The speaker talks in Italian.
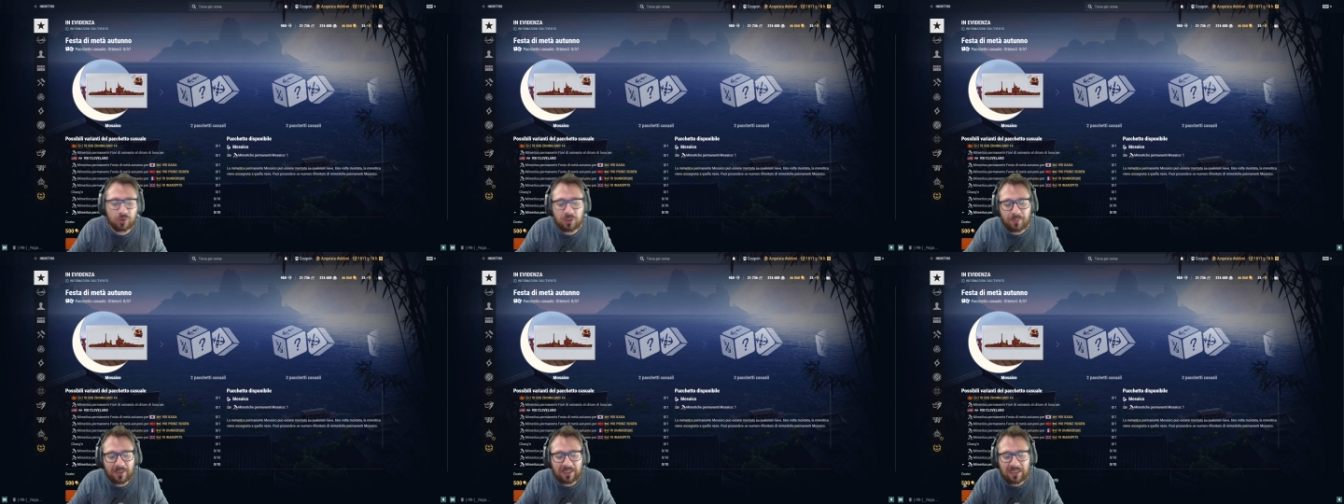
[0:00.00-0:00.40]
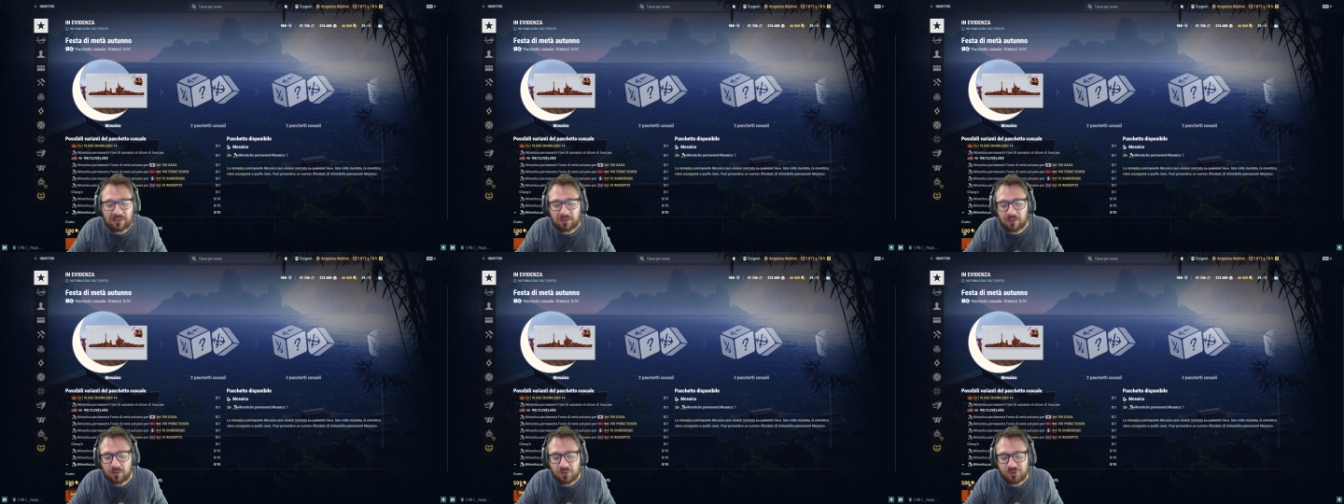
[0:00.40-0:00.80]
I
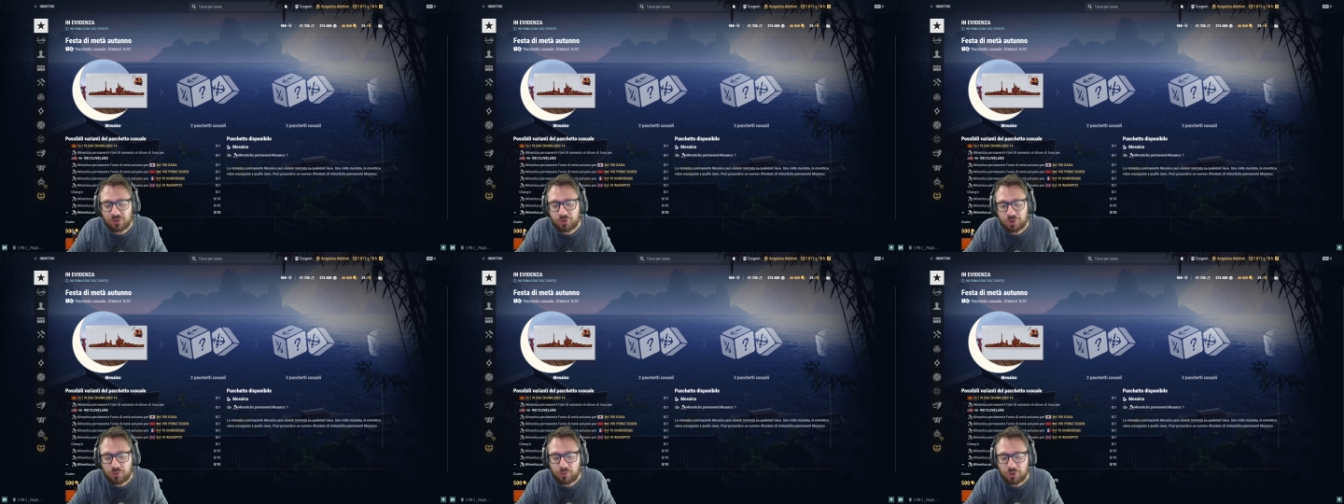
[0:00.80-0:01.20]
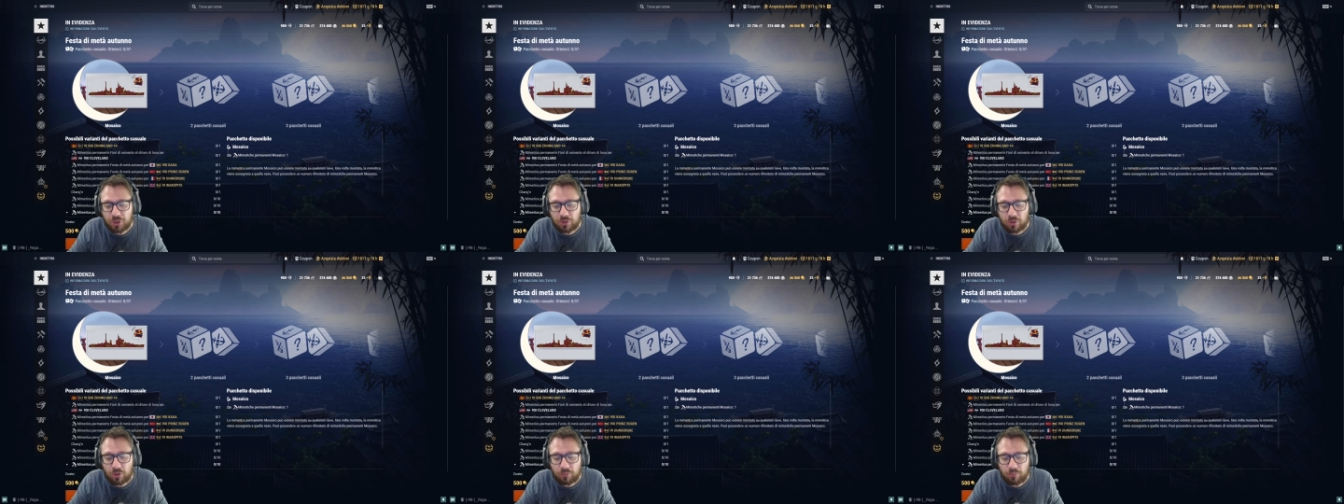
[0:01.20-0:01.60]
pacchetti costano
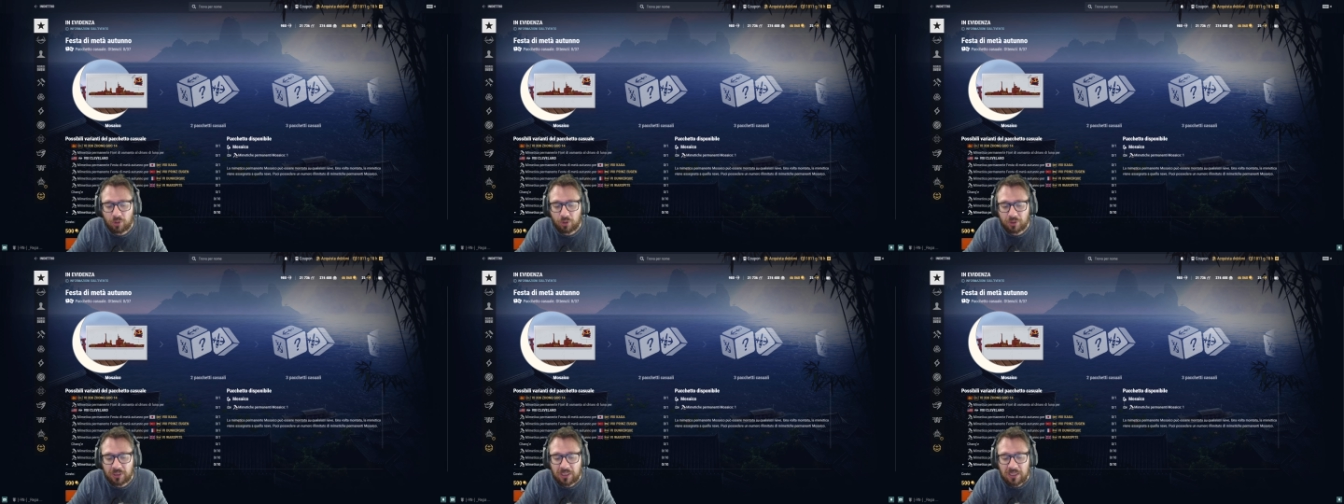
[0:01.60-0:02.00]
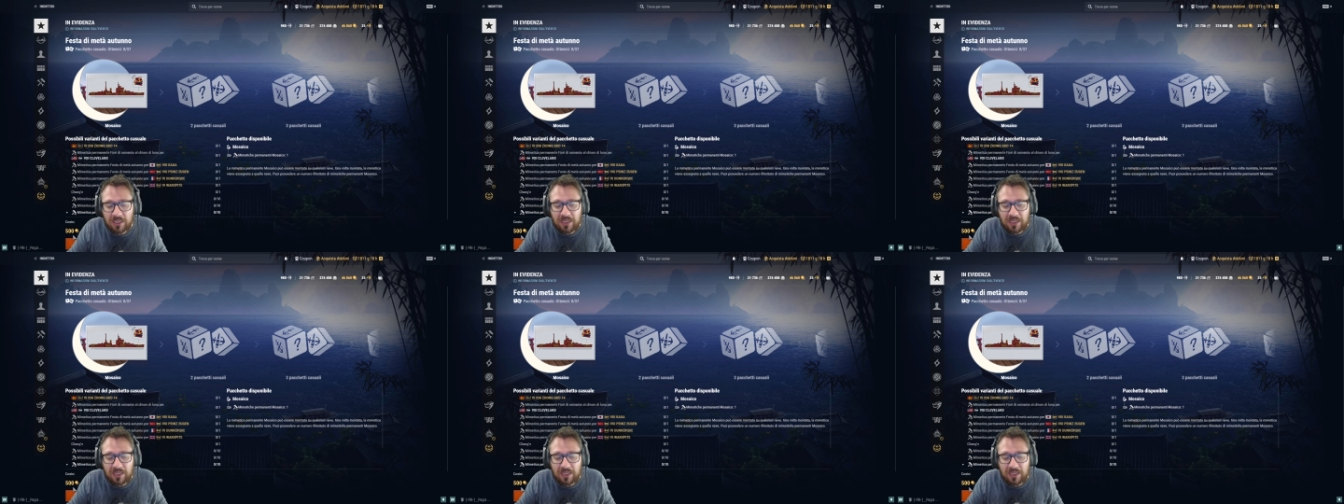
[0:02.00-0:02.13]
500 dobloni,